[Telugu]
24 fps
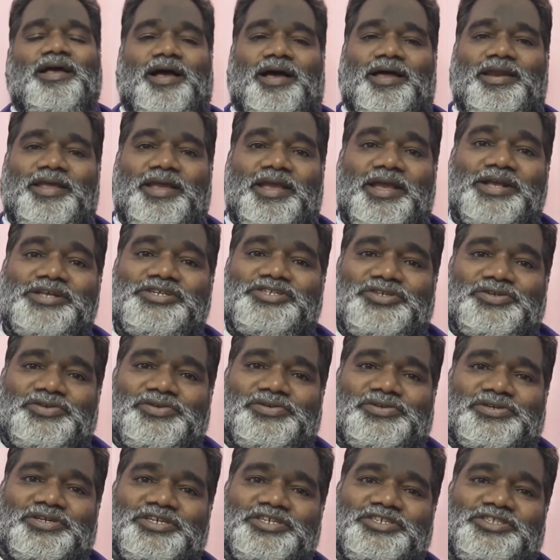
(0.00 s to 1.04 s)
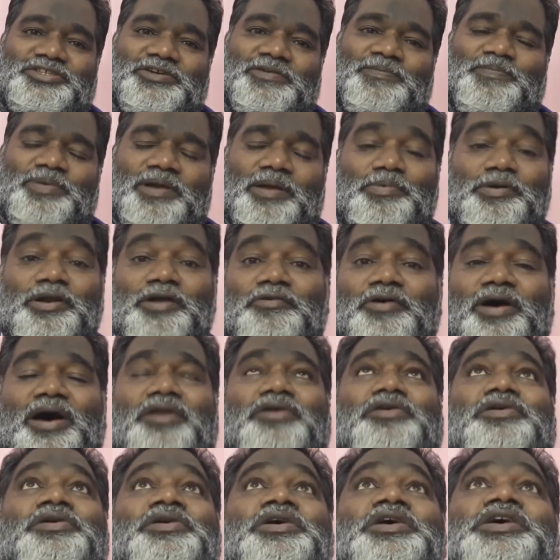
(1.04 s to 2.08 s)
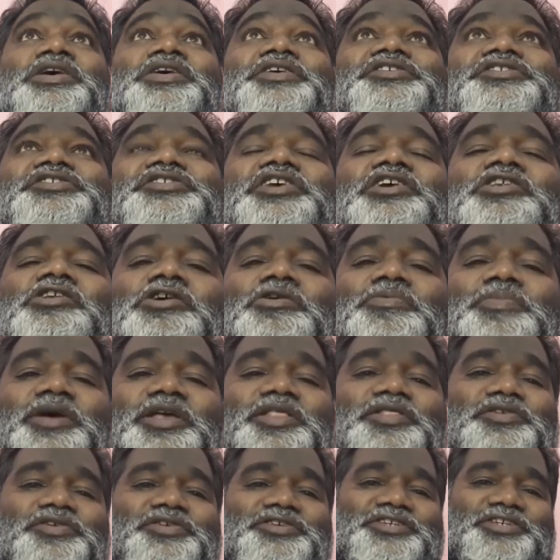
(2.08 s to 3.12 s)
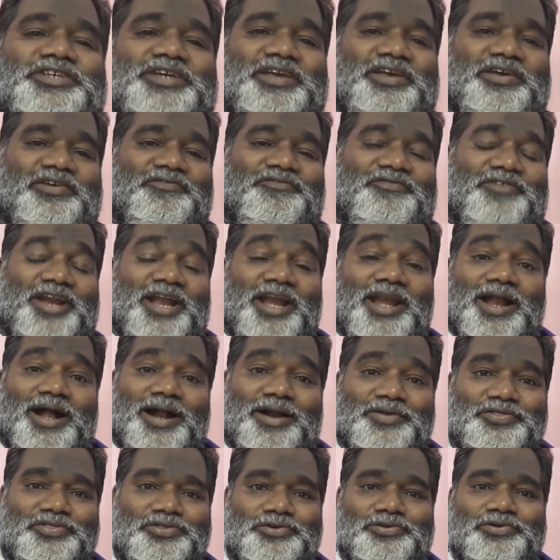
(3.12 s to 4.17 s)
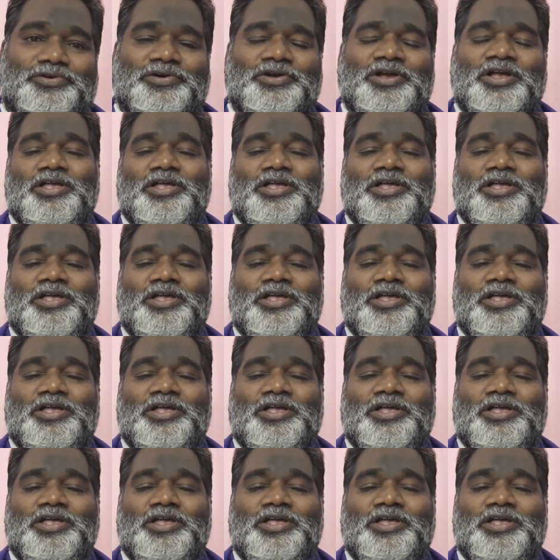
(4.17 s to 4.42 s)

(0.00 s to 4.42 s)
అని యేసు క్రీస్తు ప్రభుల వారు శిలో మీద నుంచి వ్రేలాడుతూ